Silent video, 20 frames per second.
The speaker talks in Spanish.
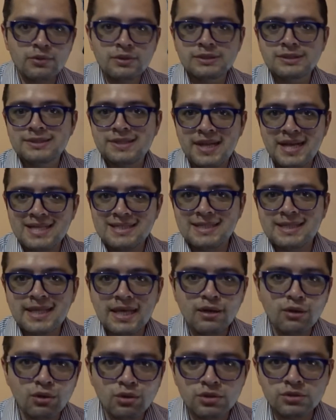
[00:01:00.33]
Es 13 de
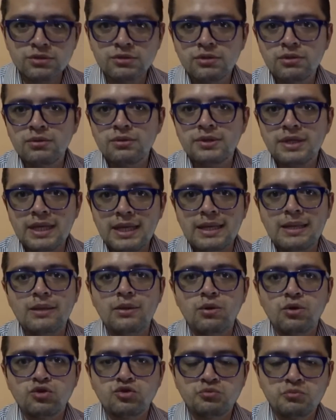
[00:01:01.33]
agosto del
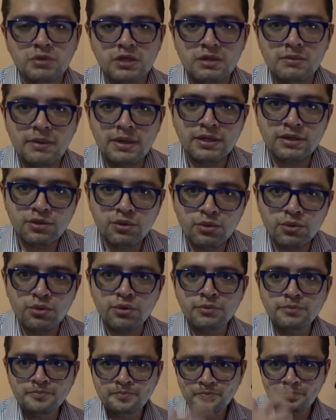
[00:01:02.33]

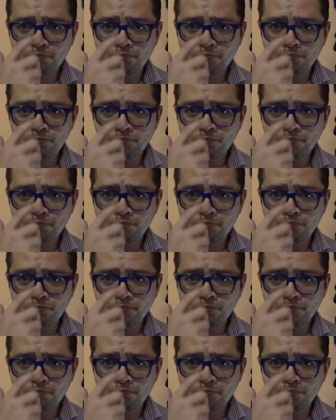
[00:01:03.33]
2021.